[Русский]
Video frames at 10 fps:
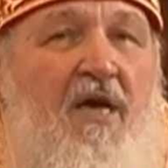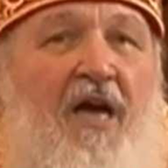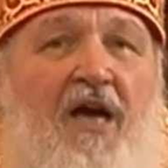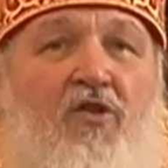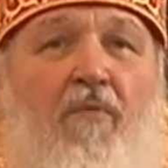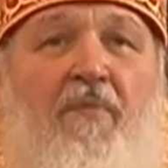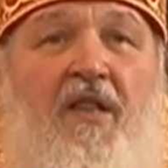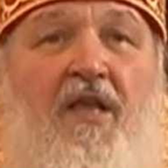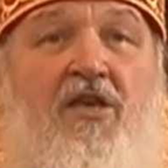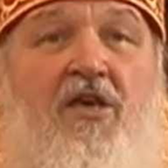как то
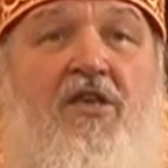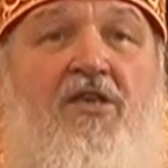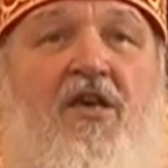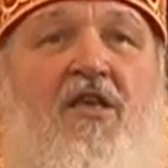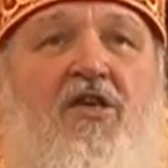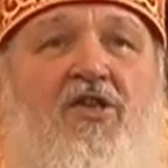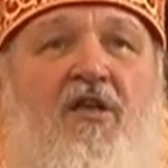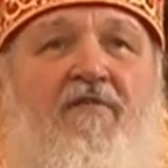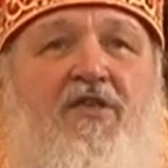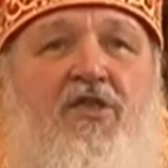было не
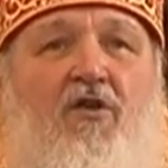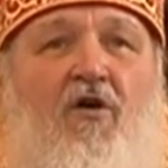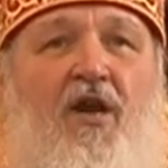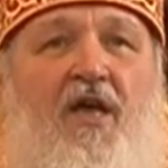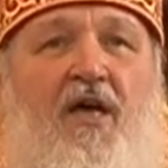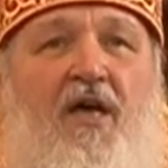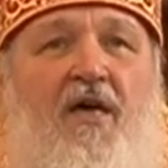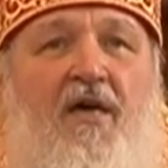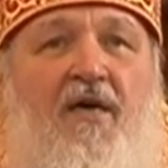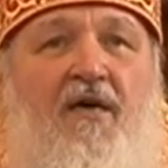единожды в истории
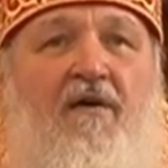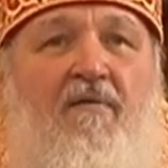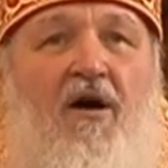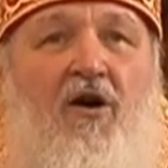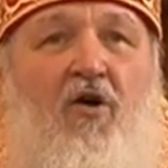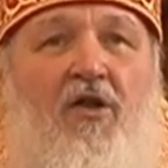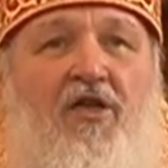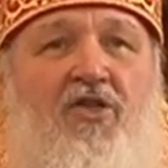рода